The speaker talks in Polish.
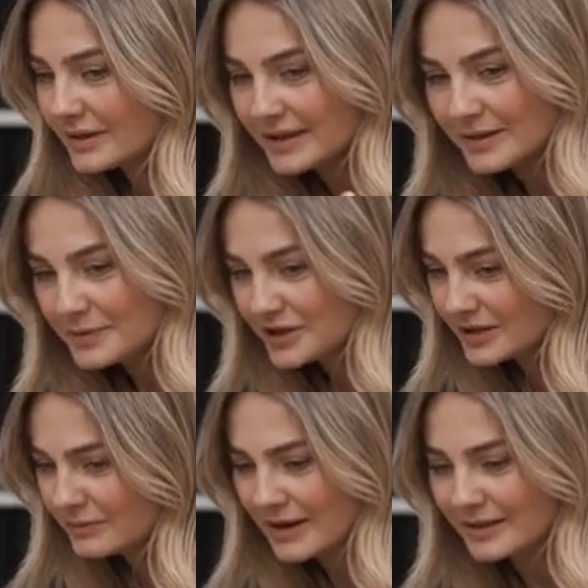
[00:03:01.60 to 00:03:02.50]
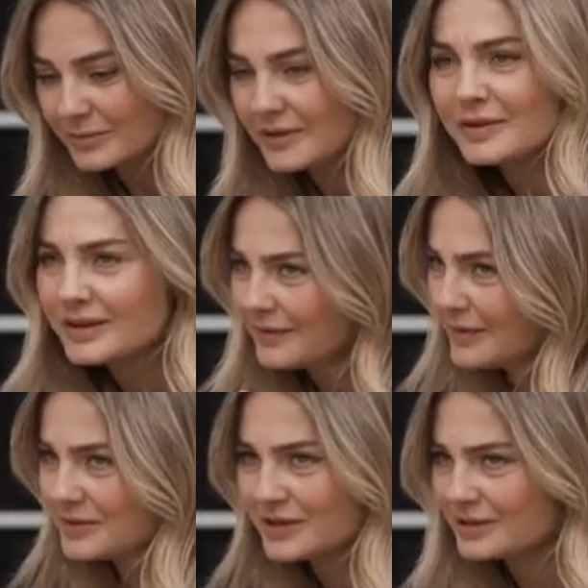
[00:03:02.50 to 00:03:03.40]
kiedy przyszedł ranek, nawet nie
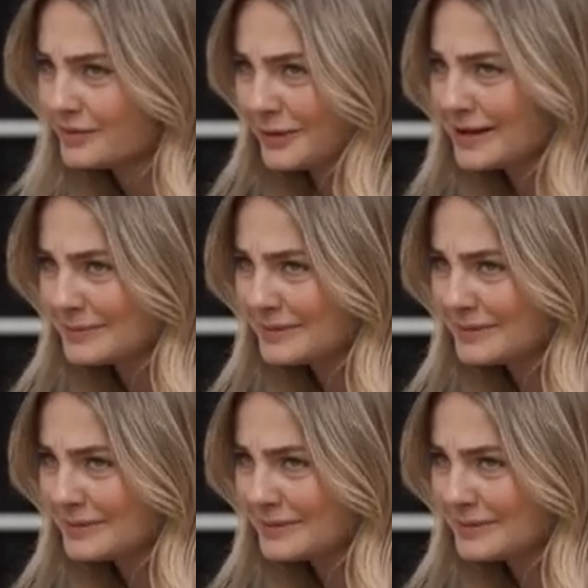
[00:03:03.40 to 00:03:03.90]
wiem, czy, czy w ogóle